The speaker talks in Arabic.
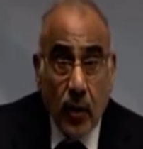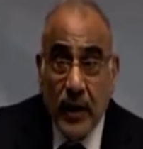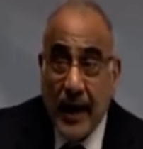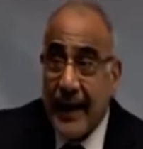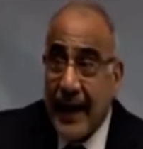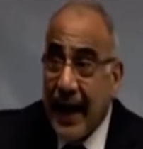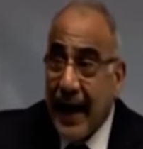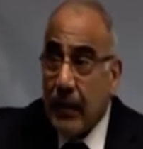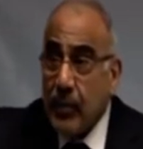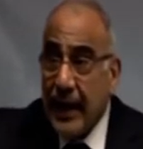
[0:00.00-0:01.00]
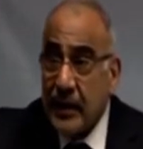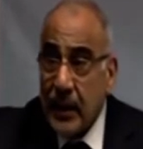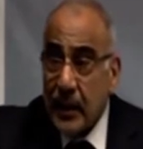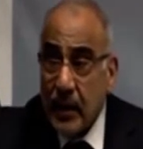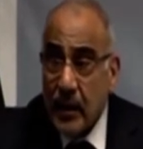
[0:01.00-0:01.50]
هناك عقبات
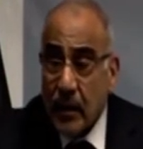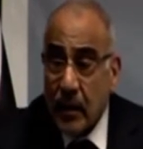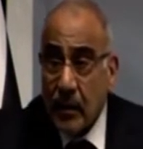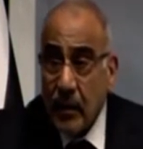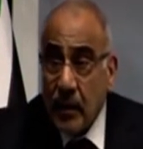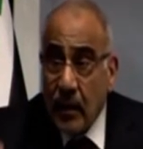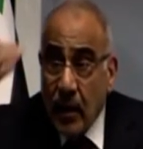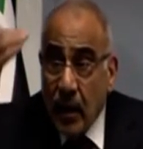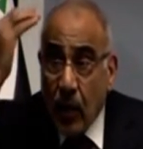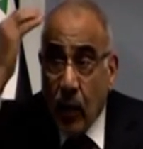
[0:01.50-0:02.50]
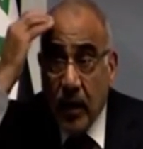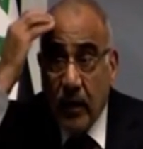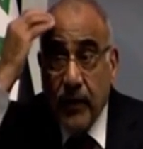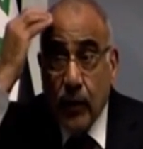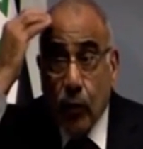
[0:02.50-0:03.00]
كثيرة أولا
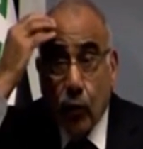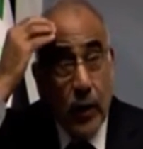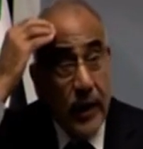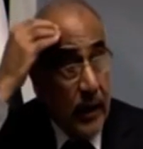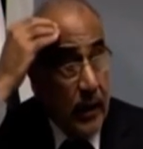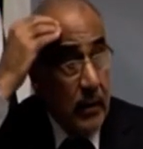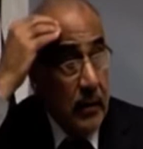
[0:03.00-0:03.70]
في عقولنا